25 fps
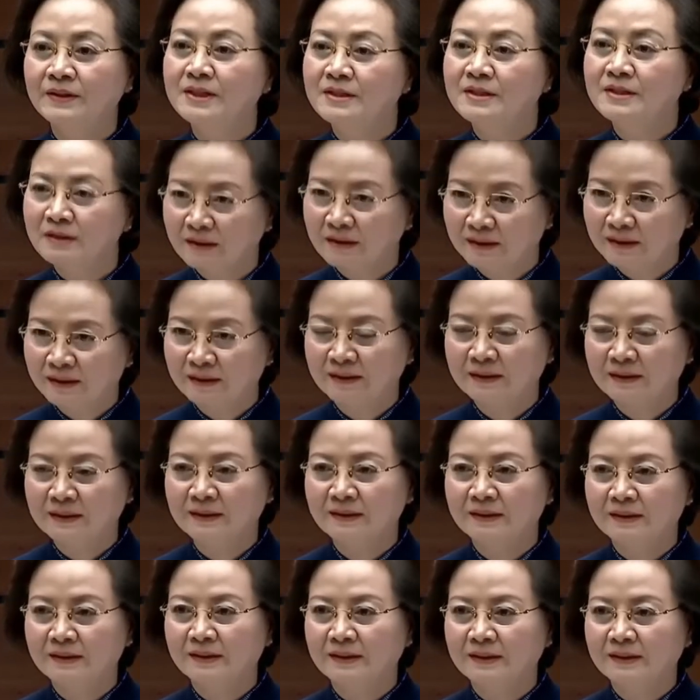viên chức,
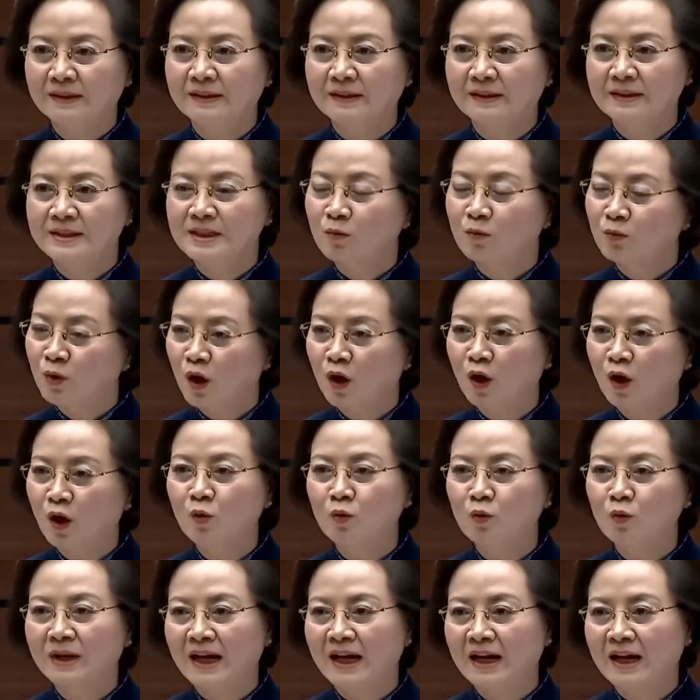thì trong
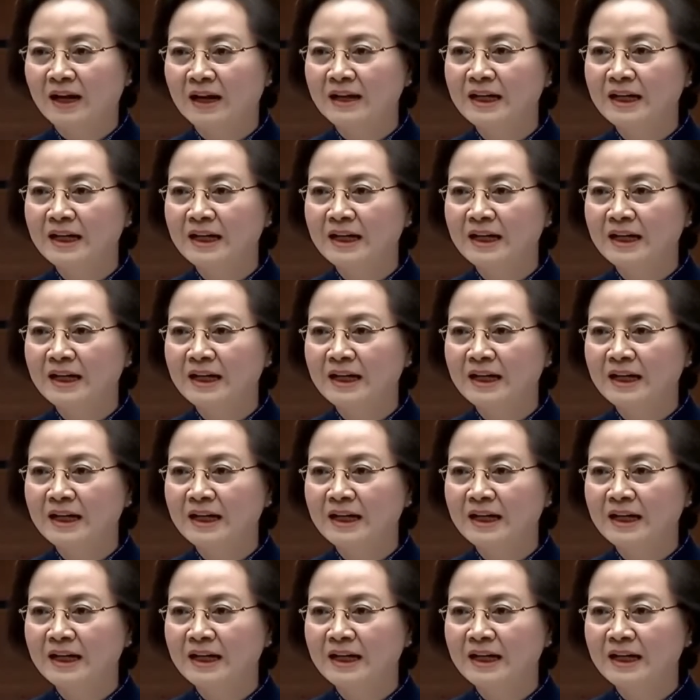đó cũng